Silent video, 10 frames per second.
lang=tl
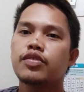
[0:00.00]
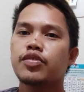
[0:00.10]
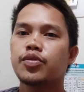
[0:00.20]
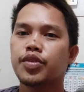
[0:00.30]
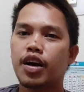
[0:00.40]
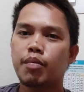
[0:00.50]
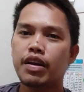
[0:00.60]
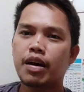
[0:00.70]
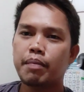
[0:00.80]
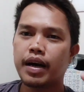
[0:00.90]
So,
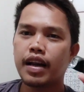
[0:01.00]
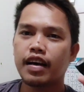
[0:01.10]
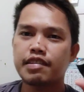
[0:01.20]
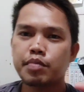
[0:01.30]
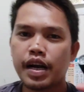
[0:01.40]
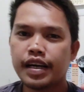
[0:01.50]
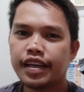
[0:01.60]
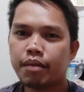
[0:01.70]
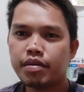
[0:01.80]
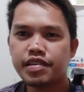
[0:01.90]
grabe, napakalakas mga
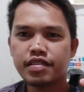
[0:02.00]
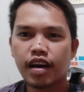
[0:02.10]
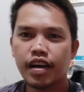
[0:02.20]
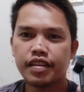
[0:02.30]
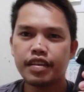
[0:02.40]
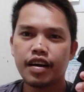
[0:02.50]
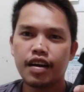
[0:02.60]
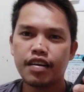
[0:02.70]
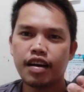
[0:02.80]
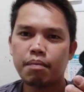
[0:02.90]
kadivers. Kahit
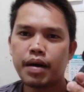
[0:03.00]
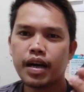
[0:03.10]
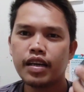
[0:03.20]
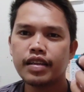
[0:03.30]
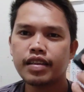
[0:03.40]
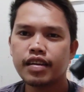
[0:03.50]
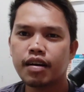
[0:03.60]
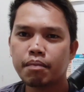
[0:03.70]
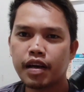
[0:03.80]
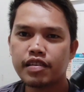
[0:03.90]
na napakaliit lang
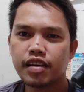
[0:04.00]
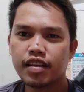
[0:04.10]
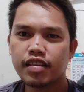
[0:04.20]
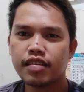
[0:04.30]
ng flashlight,